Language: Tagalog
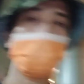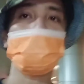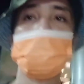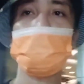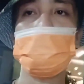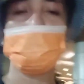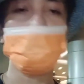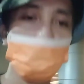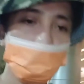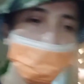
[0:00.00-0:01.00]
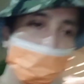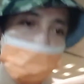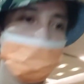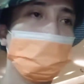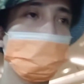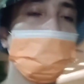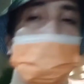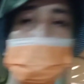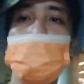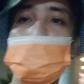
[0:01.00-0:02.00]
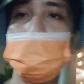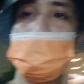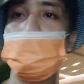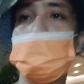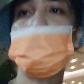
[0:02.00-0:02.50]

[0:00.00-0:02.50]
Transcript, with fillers: na? Uh, ah, 10 na. sobrang napatagal